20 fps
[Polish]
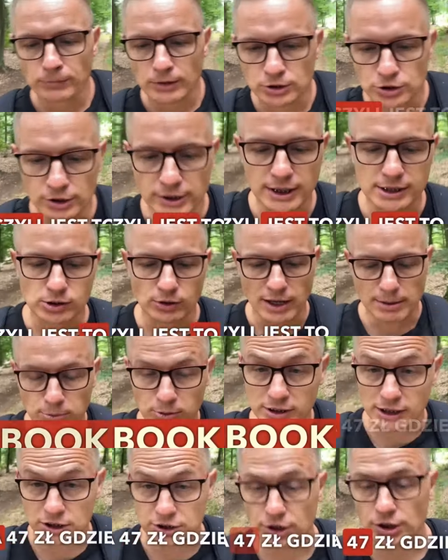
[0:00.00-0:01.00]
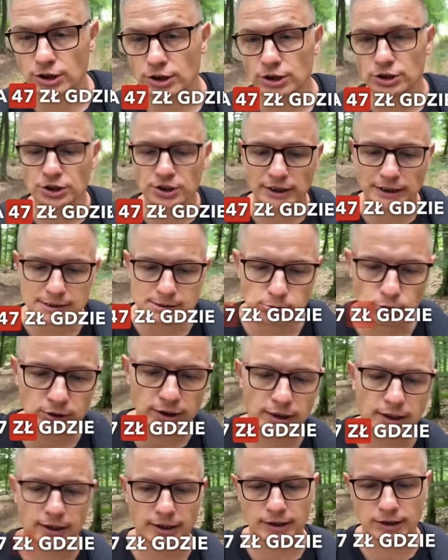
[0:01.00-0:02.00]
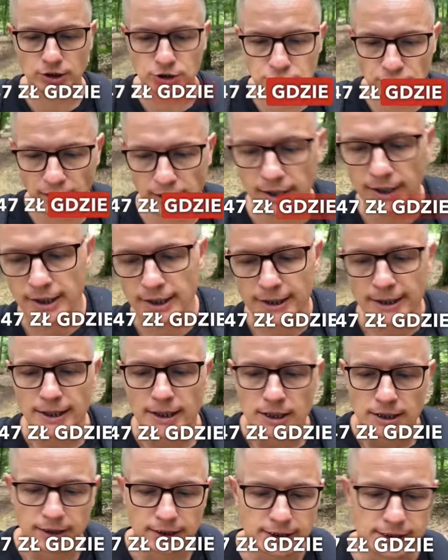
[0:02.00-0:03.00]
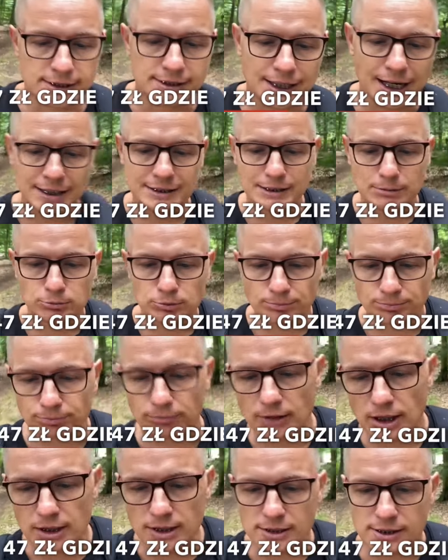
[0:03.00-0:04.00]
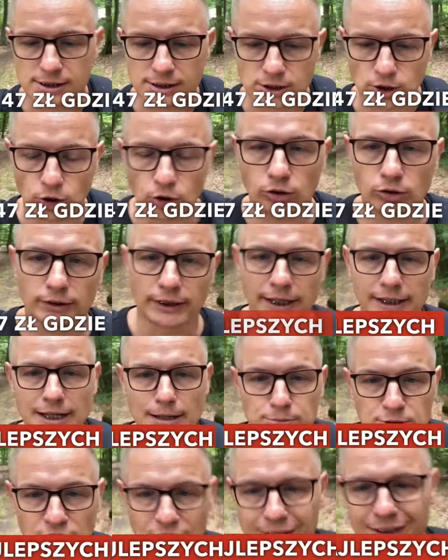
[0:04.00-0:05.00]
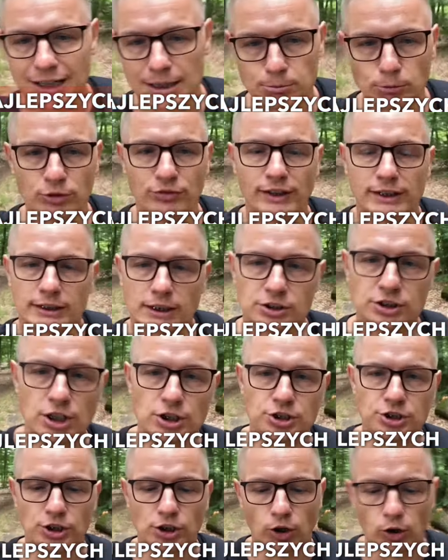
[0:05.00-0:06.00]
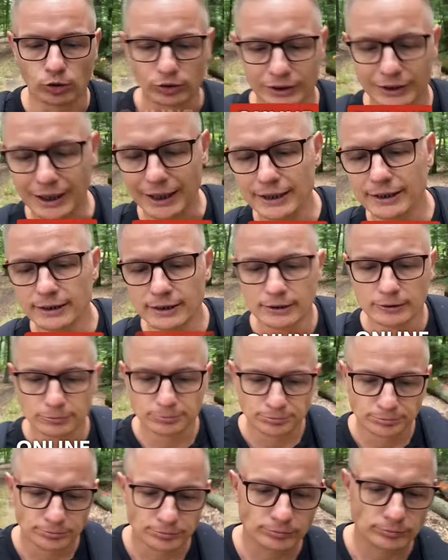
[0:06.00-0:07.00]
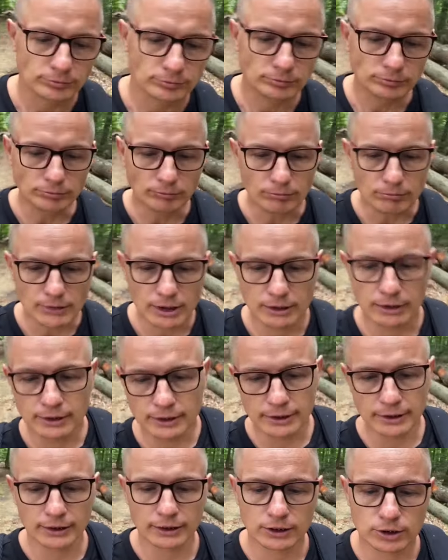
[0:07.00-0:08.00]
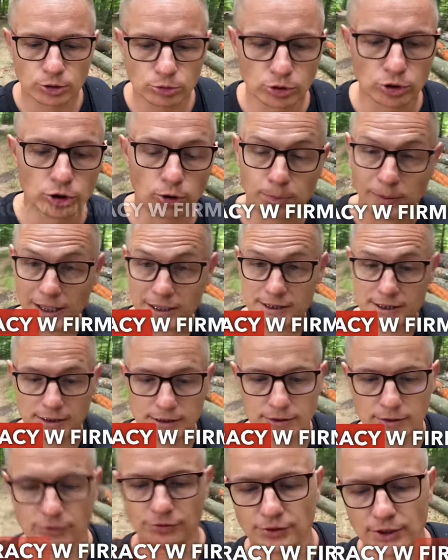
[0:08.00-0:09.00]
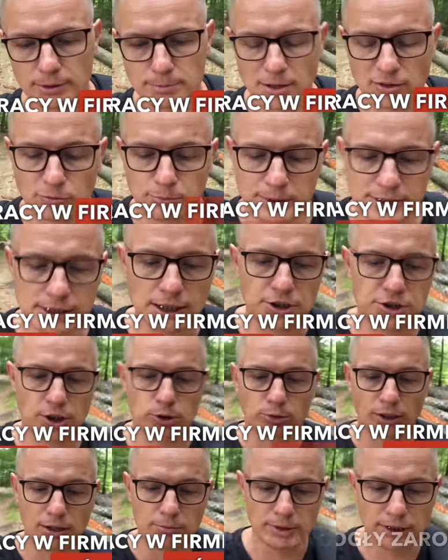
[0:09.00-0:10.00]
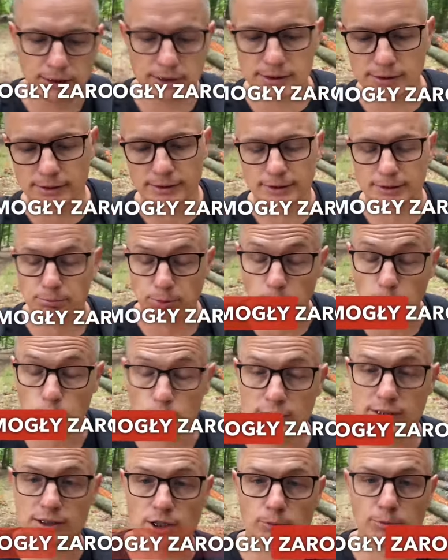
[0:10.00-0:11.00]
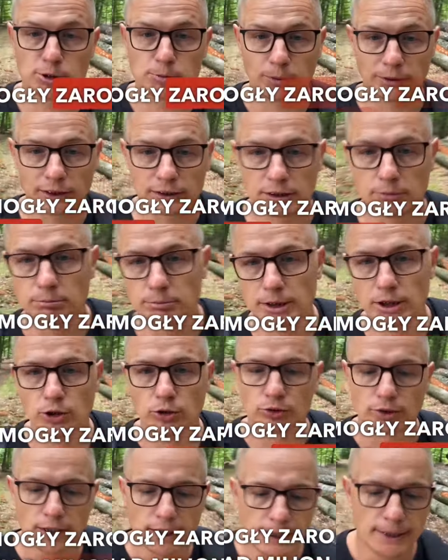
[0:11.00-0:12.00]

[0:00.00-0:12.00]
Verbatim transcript: czyli jest to e-book za 47 zł, gdzie E, zdradzam 100 mm, najlepszych darmowych narzędzi online e, do pracy w firmie, w biznesie, które mi e, pomogły zarobić ponad milion